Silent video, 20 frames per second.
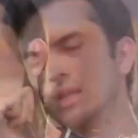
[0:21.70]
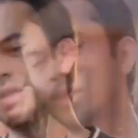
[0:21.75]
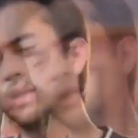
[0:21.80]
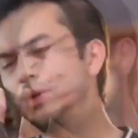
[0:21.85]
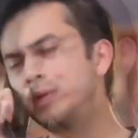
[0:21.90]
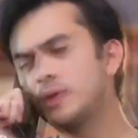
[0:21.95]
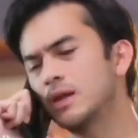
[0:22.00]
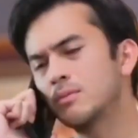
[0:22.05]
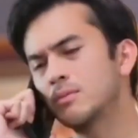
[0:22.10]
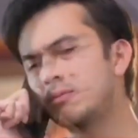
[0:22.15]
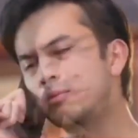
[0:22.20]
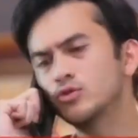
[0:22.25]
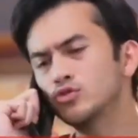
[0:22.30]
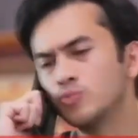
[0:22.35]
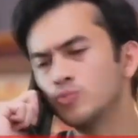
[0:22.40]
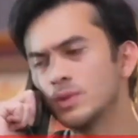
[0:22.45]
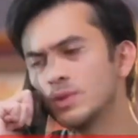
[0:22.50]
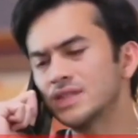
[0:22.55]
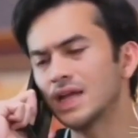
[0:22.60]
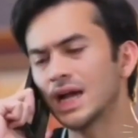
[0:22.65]
Yang dipikirin
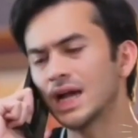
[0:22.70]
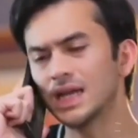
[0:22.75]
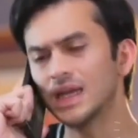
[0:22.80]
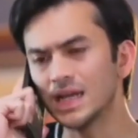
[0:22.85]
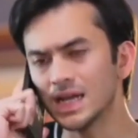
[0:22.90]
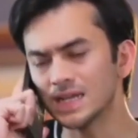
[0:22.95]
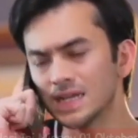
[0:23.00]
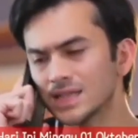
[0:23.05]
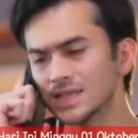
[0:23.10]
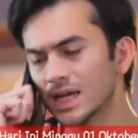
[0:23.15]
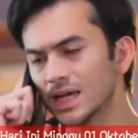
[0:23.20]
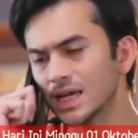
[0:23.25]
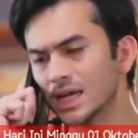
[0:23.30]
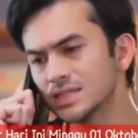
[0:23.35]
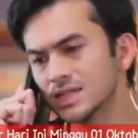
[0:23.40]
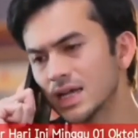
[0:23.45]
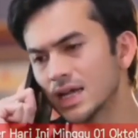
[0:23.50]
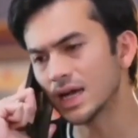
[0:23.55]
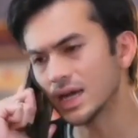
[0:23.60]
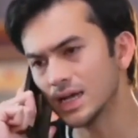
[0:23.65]
mama tuh cuma Sakina,
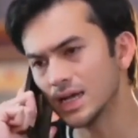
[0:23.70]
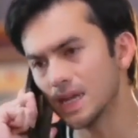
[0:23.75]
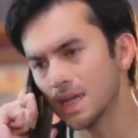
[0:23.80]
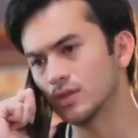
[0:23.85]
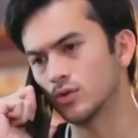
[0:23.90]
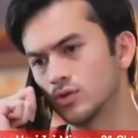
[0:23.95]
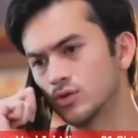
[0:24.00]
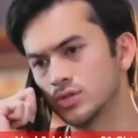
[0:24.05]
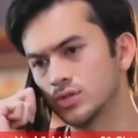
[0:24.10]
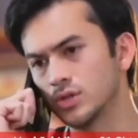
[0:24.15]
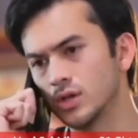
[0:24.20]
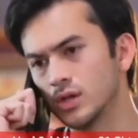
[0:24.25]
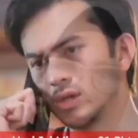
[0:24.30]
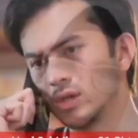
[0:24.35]
Sakina, Sakina terus.